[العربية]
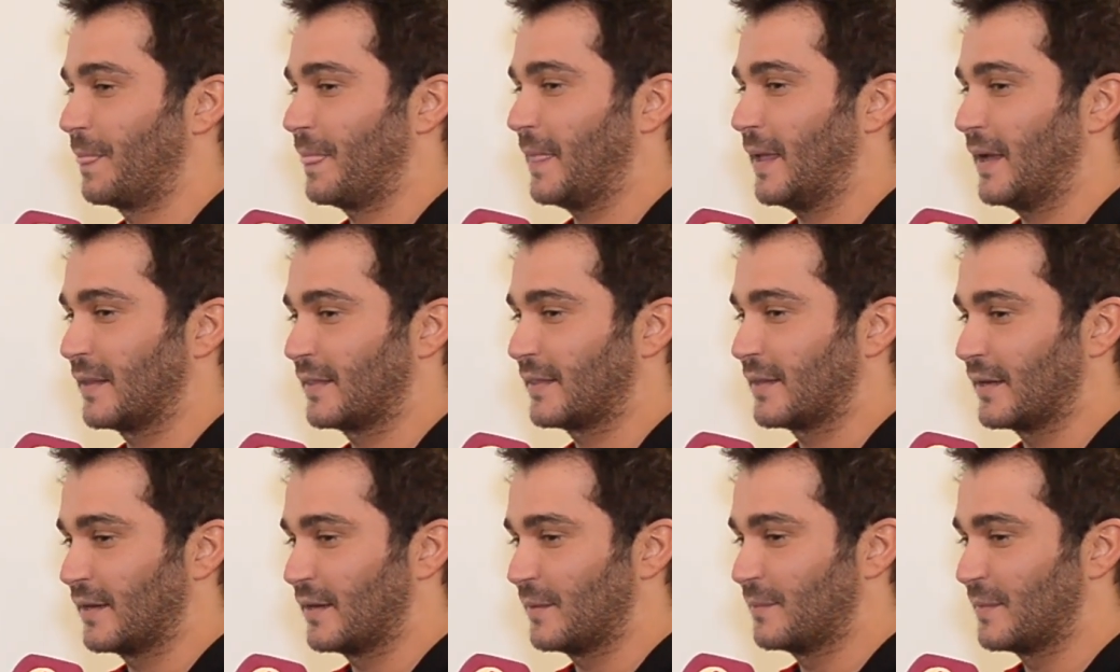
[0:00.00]

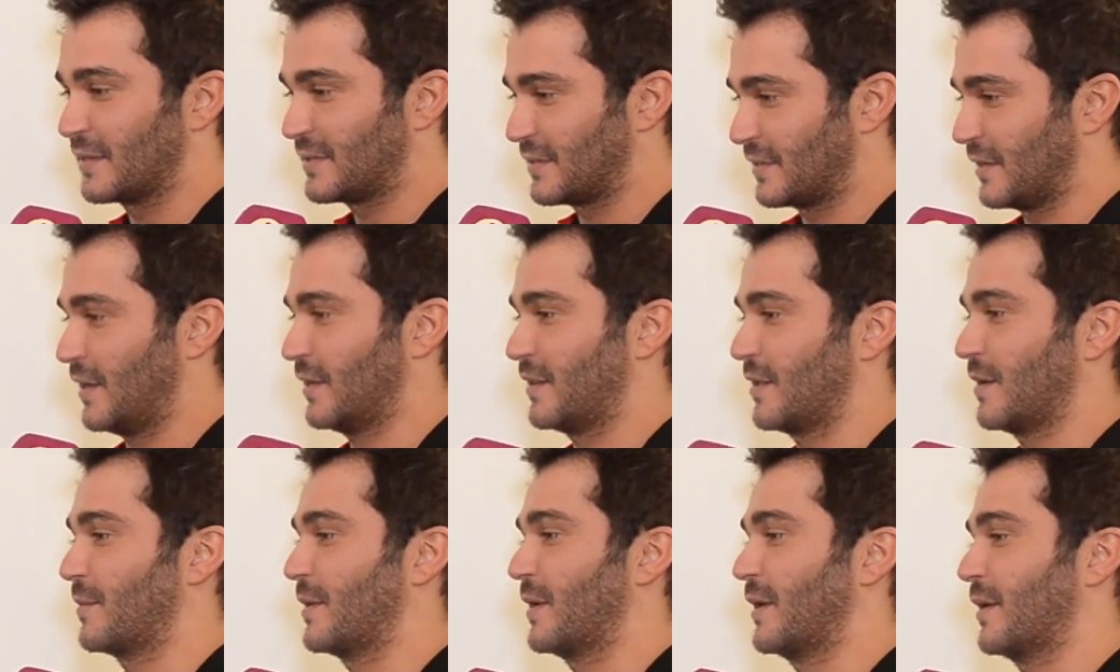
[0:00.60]
حتى المسرح
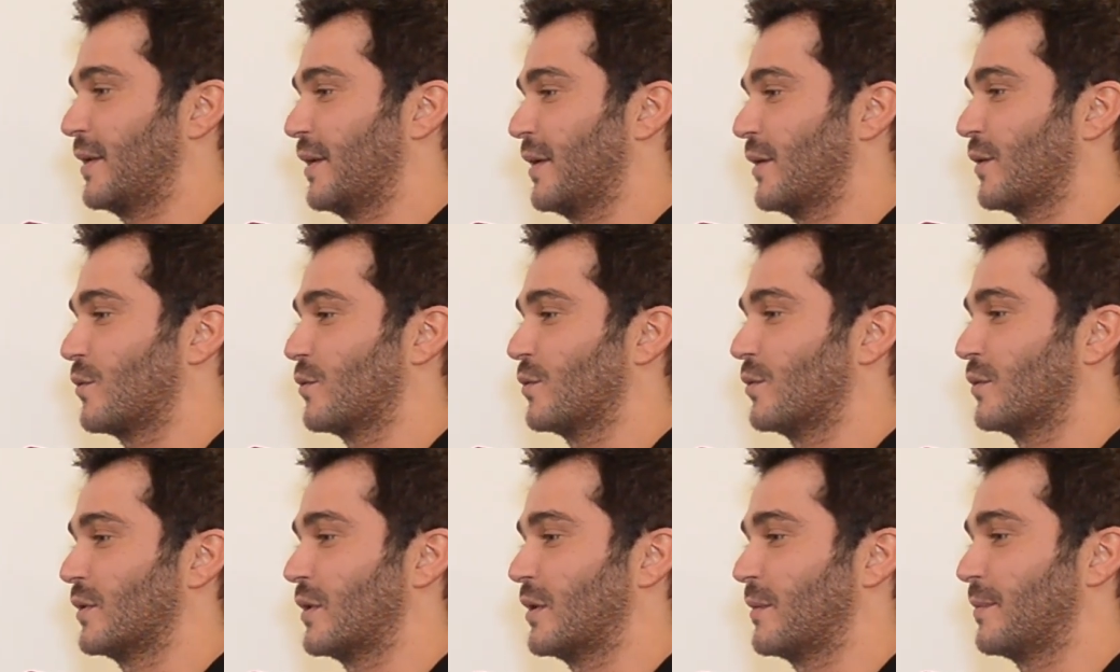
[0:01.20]
تبعي رح
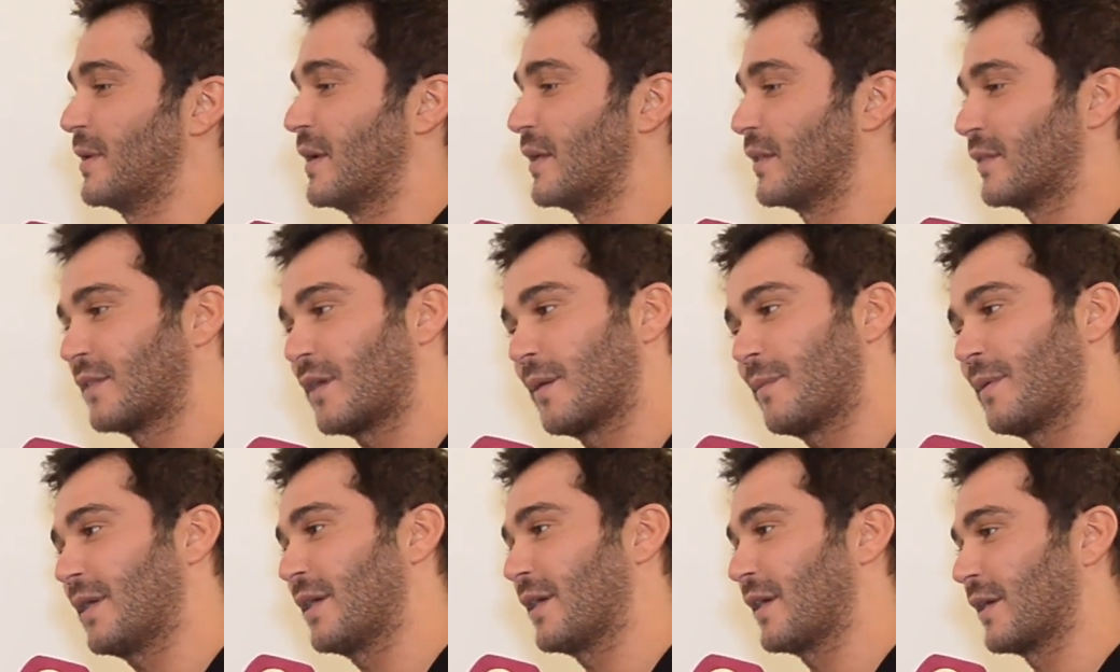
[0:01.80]
يكون الباند
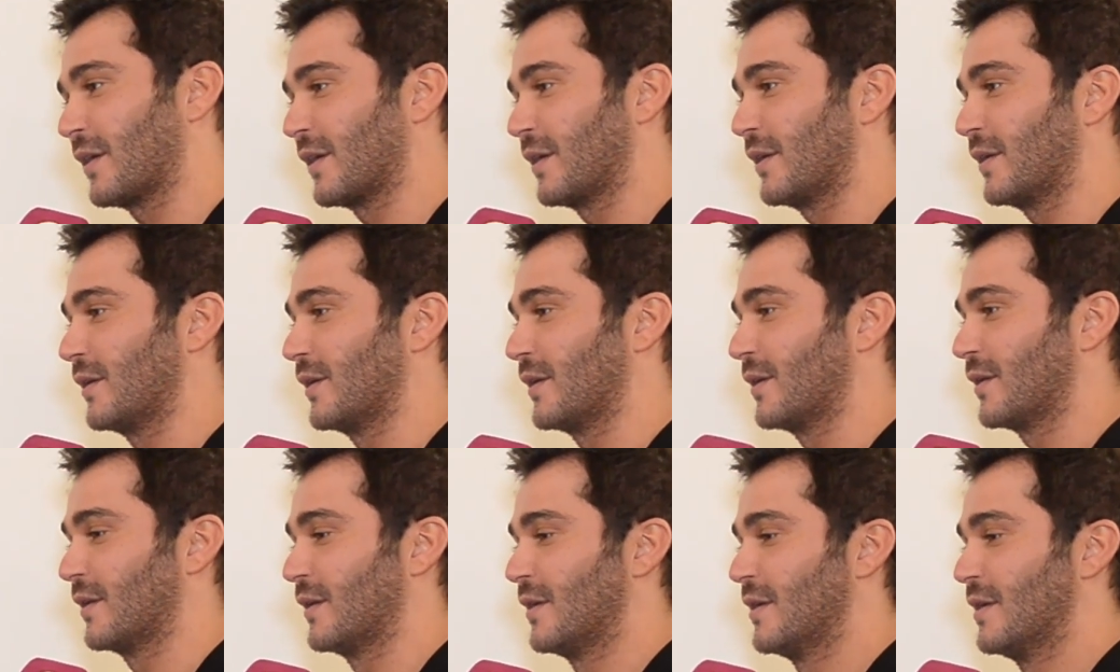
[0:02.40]
تبعي
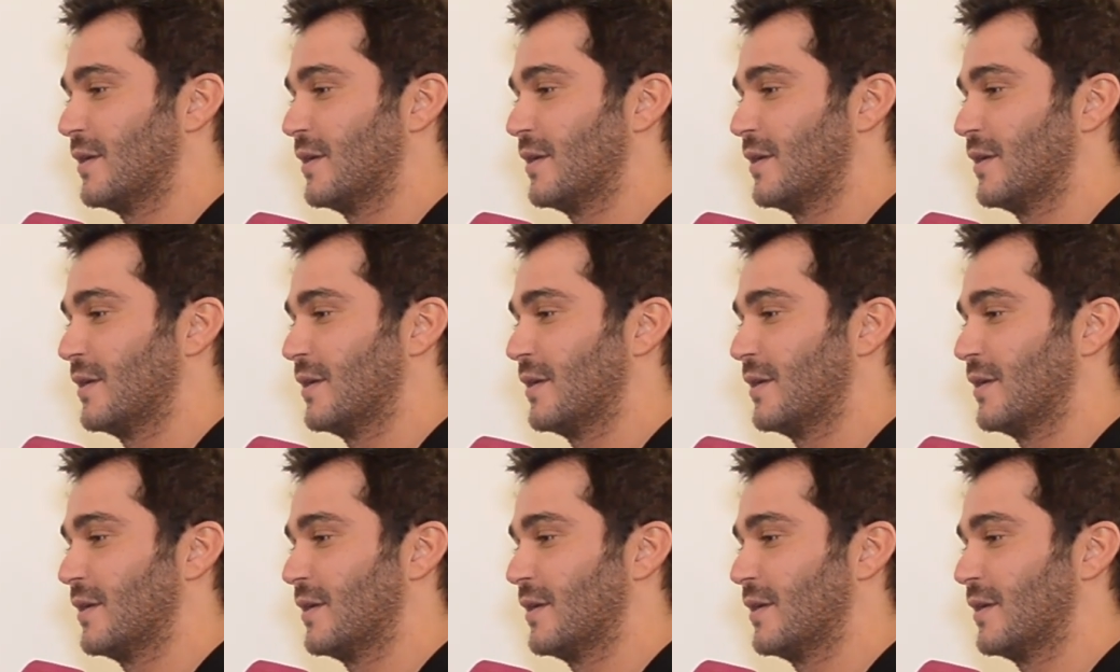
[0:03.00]
غير